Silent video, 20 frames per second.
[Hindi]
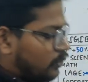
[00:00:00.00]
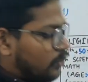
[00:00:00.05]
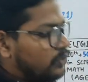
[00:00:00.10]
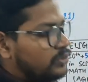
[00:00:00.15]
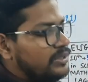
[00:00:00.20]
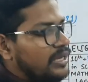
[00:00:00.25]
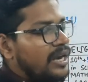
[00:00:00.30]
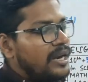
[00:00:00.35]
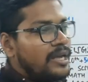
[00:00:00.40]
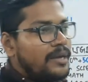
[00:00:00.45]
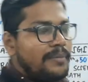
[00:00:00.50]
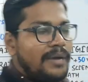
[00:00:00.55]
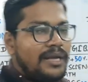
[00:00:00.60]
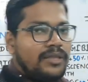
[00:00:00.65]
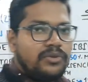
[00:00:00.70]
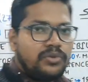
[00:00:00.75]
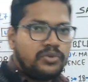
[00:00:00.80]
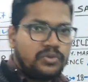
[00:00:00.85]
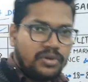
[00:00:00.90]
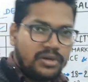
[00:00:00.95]
दो साल के
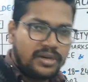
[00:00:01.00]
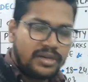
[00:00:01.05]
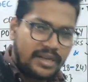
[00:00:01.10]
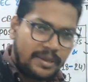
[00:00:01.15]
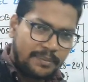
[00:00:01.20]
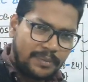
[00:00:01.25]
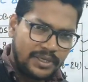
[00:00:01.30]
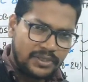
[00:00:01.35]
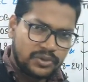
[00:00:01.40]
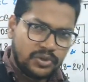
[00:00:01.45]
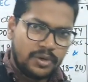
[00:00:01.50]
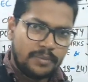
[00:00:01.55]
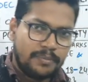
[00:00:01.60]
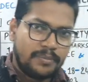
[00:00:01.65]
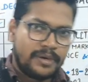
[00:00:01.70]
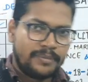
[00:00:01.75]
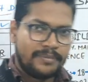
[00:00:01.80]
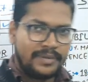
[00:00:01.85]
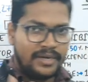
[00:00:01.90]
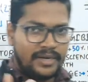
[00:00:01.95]
बाद दोस्तों अगर आपका जॉब
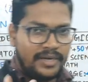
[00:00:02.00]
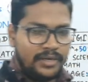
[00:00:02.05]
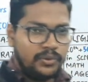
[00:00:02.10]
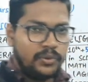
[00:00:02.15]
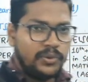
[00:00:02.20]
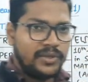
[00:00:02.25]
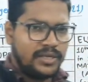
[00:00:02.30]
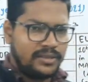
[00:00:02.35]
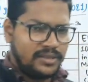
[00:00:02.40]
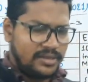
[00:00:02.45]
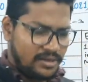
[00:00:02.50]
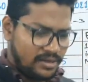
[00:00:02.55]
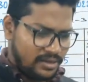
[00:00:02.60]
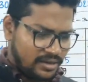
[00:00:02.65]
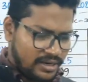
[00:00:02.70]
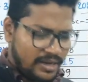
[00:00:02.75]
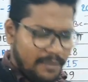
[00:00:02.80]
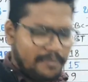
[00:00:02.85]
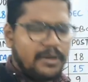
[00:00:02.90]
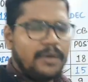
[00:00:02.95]
परमानेंट हो जाता है
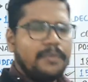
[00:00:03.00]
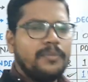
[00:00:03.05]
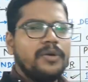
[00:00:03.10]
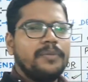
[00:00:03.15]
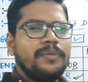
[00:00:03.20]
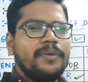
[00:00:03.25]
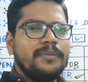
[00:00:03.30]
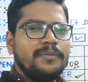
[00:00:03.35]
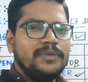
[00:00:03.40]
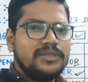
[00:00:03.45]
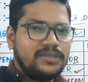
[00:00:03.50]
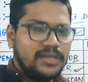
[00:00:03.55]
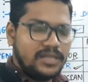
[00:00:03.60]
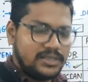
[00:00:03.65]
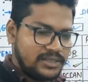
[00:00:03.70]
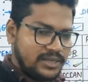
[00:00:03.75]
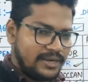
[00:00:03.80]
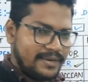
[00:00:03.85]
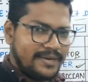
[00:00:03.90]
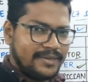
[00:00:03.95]
अगर आपका परफॉर्मेंस
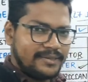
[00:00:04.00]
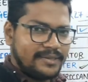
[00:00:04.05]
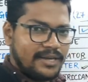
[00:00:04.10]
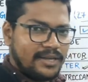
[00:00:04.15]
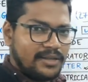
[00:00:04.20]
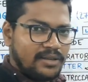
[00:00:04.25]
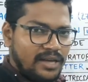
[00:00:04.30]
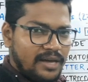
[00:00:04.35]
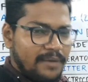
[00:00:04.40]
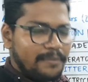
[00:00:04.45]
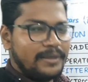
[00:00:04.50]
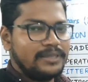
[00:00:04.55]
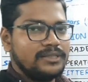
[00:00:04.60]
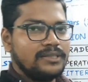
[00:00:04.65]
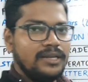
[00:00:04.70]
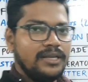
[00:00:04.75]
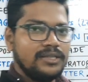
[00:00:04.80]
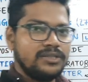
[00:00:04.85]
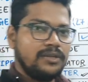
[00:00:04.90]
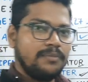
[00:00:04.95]
अच्छा रहता है आपका
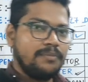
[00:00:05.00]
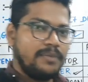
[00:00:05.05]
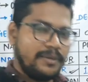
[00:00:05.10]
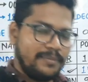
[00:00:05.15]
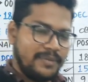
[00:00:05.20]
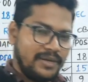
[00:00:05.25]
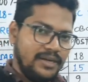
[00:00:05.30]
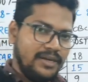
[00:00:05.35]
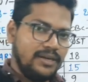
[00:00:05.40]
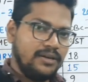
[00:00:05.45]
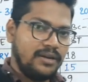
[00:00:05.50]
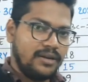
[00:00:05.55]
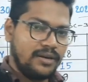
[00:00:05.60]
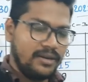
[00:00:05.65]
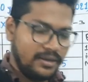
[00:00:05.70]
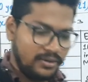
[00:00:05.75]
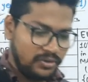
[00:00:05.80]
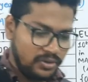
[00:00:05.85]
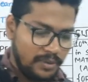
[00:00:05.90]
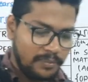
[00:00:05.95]
सिलेक्शन परमानेंट
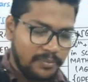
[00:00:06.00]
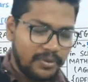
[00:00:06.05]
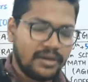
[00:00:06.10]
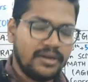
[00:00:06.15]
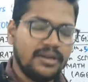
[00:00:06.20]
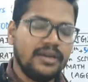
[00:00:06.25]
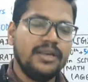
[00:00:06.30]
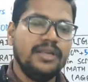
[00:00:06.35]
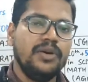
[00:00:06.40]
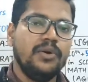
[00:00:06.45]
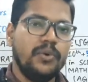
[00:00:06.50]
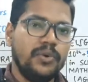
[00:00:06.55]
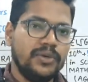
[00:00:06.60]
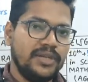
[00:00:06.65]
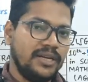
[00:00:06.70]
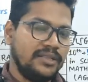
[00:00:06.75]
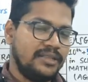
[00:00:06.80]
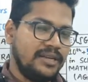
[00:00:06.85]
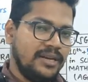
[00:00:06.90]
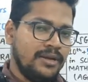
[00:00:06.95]
करने जॉब करने के लिए हो
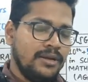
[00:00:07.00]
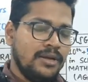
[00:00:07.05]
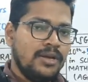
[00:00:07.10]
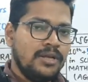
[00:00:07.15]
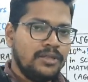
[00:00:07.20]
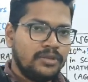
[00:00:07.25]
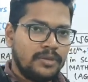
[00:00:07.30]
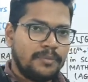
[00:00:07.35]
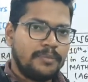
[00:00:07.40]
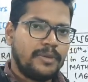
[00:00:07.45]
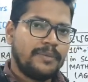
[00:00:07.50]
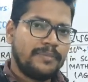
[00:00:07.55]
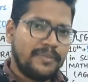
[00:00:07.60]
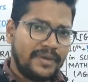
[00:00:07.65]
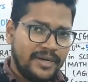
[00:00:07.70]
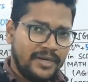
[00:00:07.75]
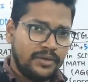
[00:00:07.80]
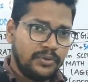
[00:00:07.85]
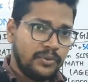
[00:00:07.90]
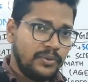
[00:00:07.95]
जाता है तो
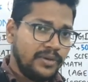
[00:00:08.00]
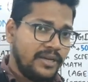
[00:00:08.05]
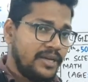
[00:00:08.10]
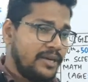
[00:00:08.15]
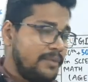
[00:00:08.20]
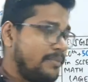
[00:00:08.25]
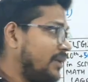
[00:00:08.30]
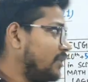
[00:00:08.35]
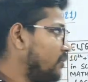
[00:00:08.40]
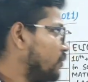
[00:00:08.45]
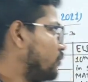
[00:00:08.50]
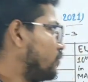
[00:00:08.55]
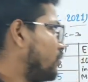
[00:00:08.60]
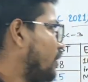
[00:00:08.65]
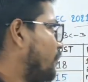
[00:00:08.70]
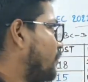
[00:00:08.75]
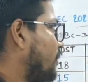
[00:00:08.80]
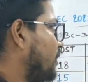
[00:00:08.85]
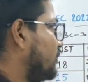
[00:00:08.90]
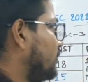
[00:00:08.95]
परमानेंट होने के बाद
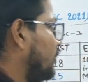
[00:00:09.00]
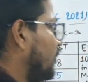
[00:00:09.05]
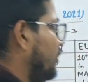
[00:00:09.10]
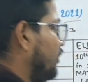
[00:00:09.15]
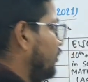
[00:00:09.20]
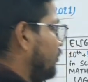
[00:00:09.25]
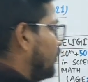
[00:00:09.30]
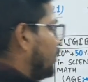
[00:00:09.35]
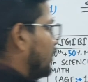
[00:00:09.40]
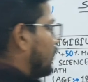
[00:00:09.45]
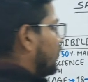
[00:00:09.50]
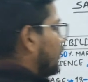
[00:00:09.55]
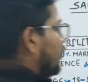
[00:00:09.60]
दोस्तों आपका सैलरी बढ़